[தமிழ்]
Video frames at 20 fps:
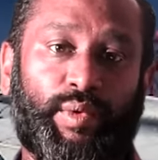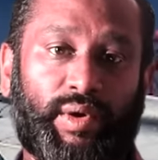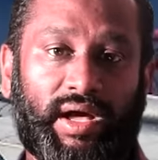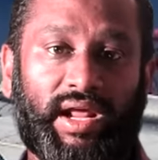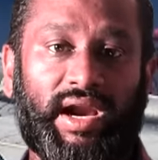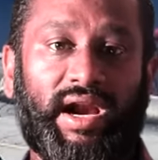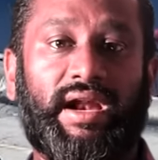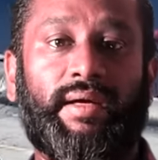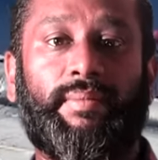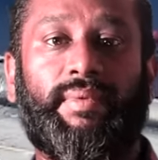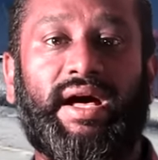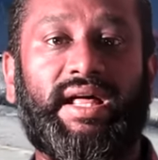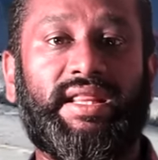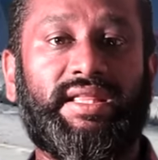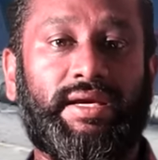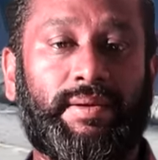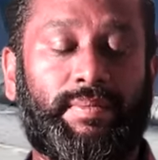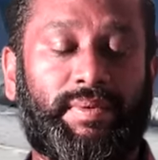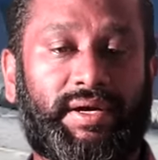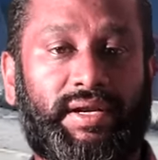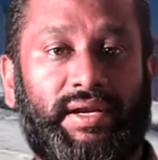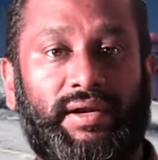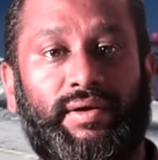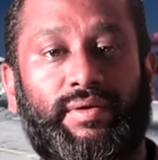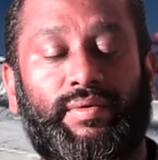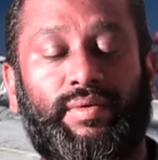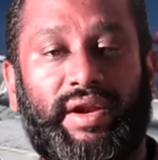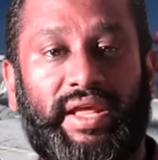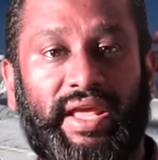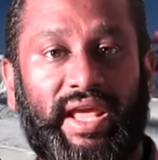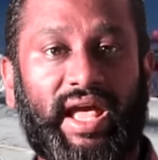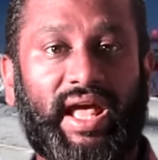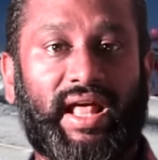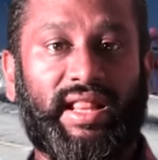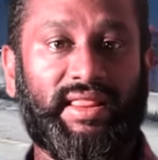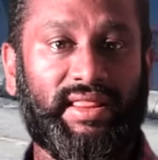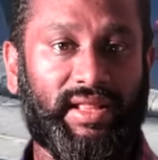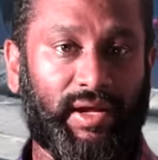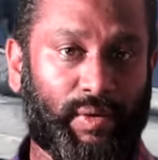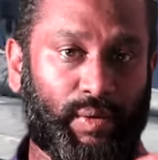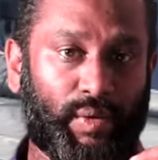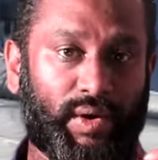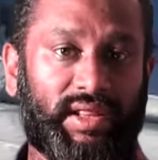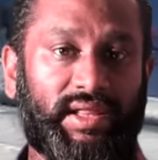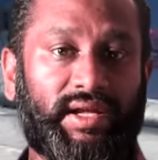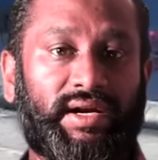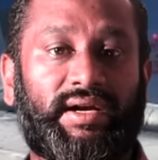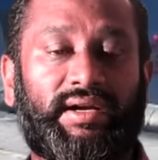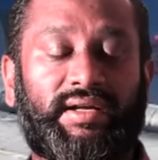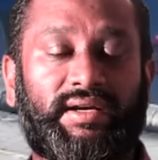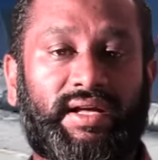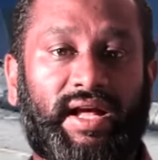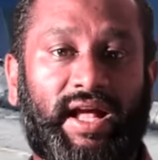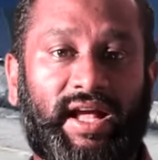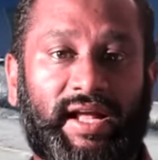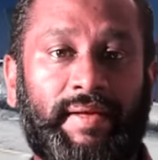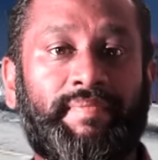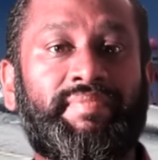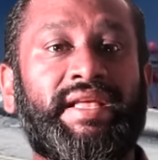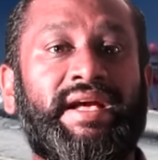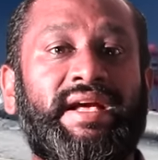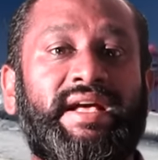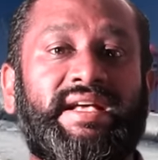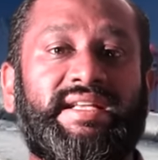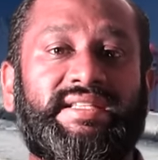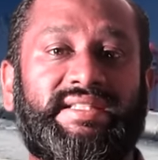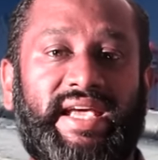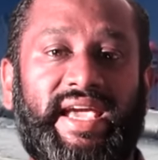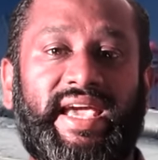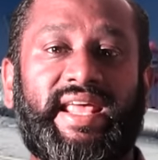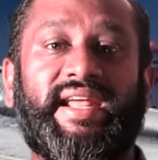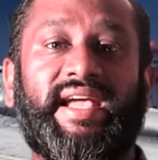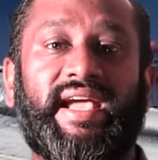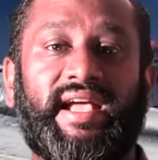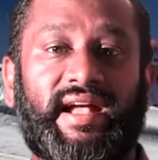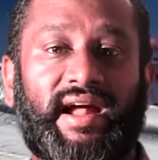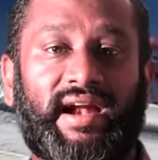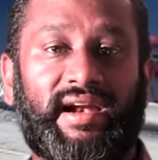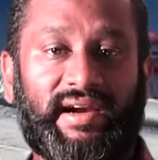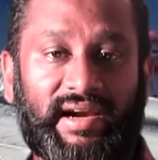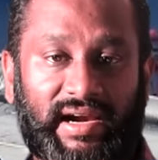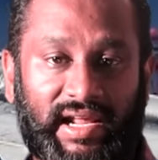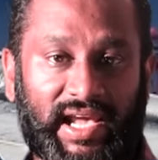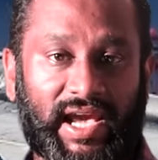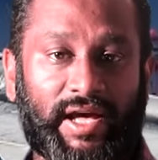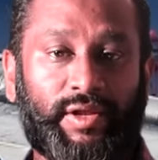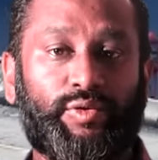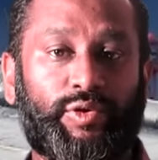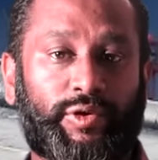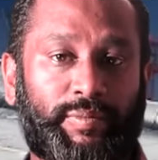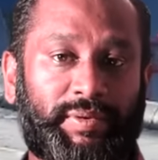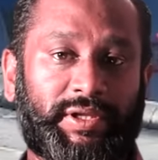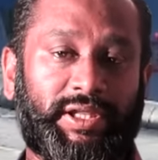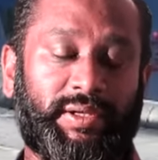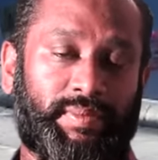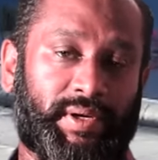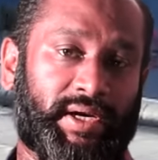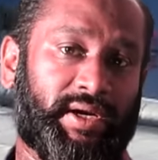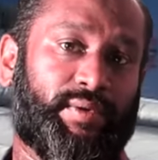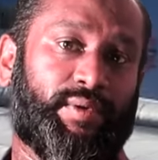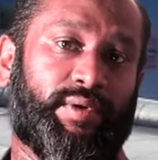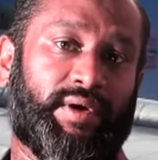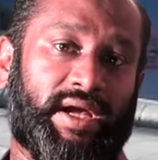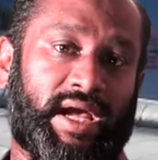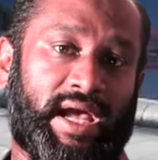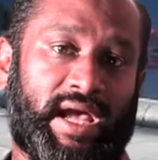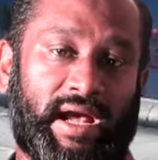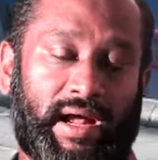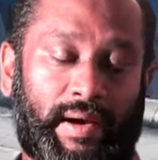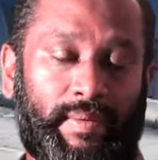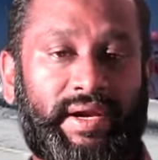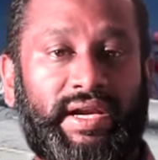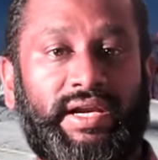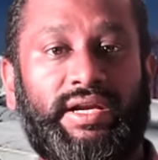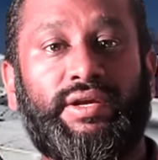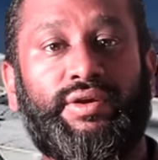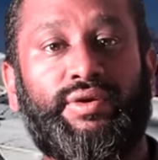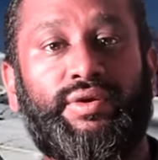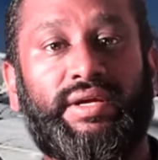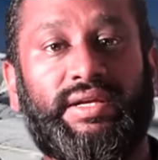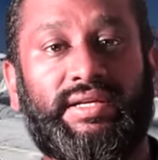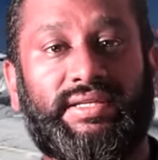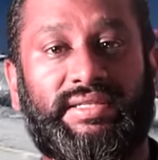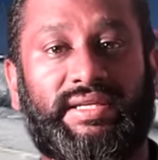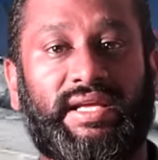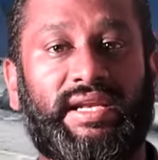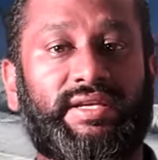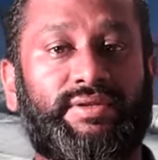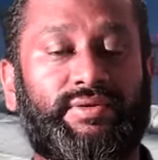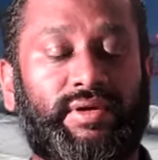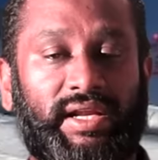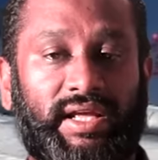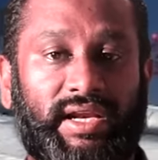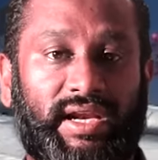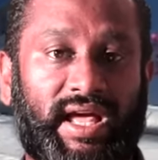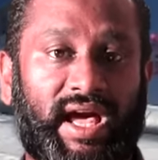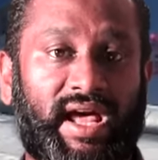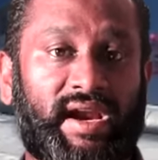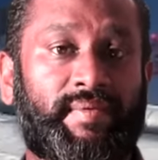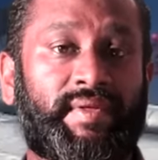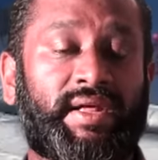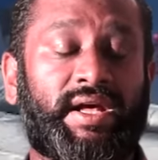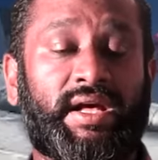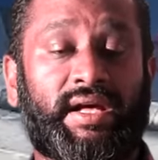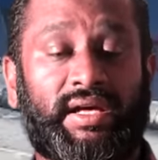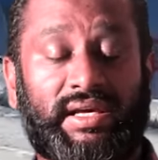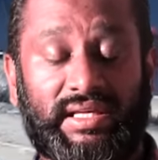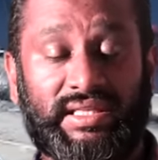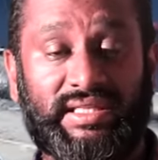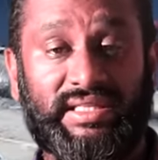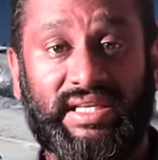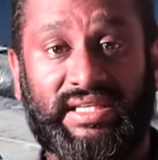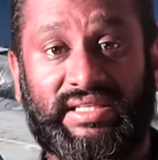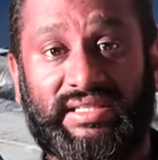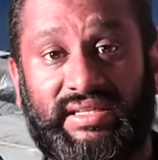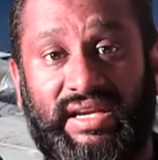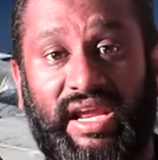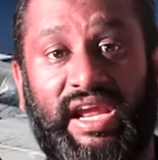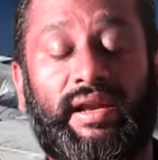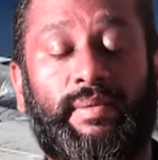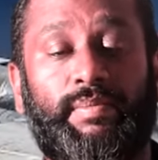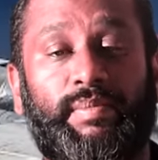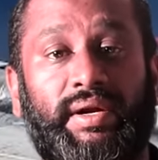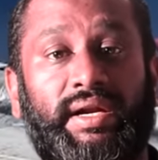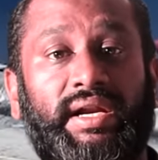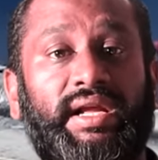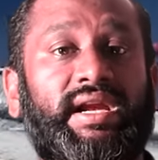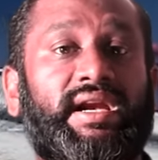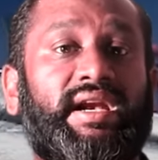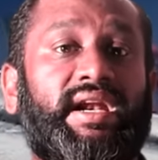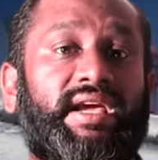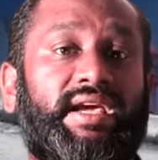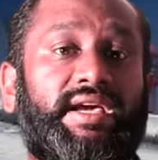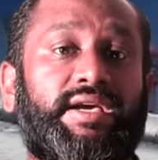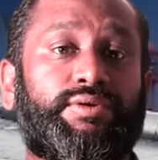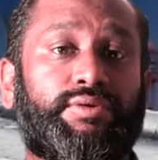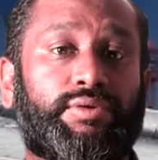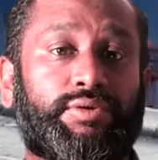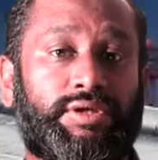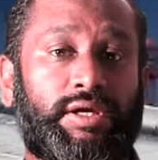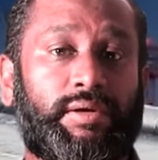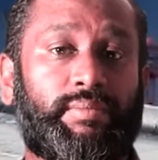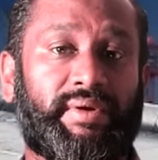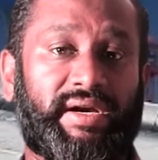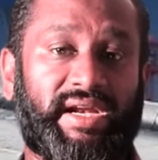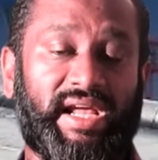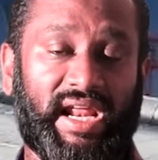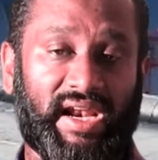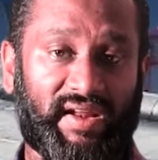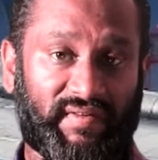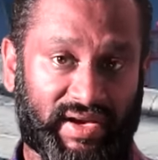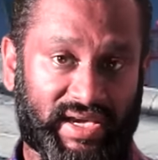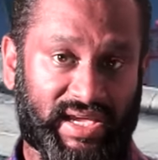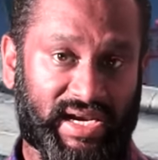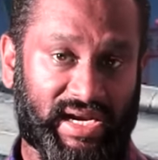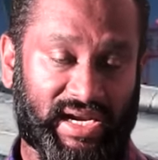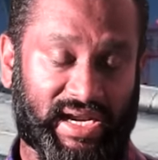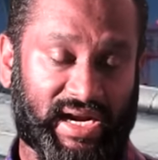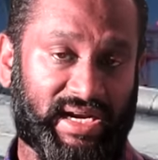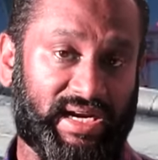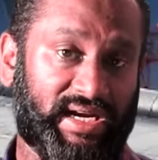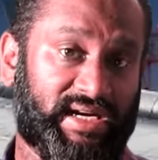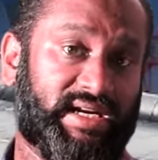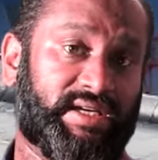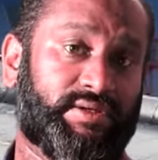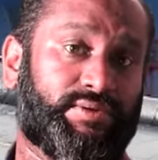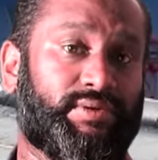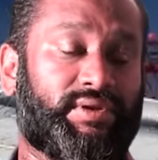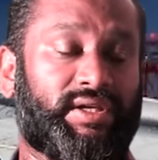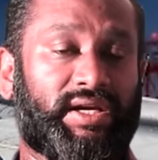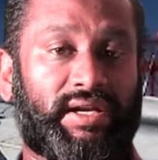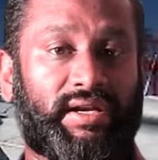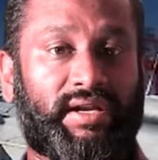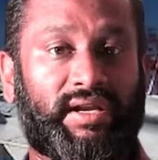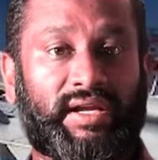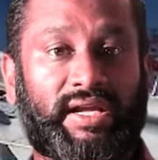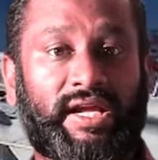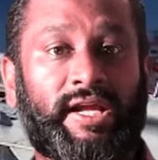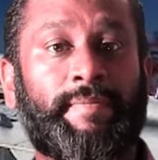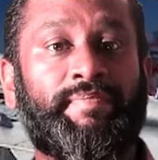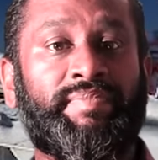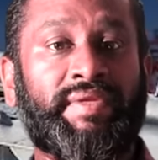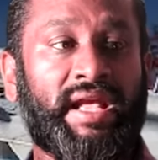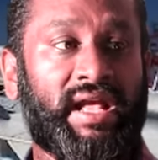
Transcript: உங்களால் பாதிக்கப்பட்டிருக்கக்கூடிய அந்த குழந்தைகளுக்காக செயற்கை கால்களையாவது உற்பத்தி பண்ணி கொடுங்க அப்படின்னு யூஎன்எஸ்சியில் சொல்லியிருக்கார் இந்த ஸ்டேட்மெண்ட்டு இன்றைக்கி சோஷியல் மீடியாவில் வைரல் கண்டென்ட்டாக சுற்றிக்கிட்டு இருக்கு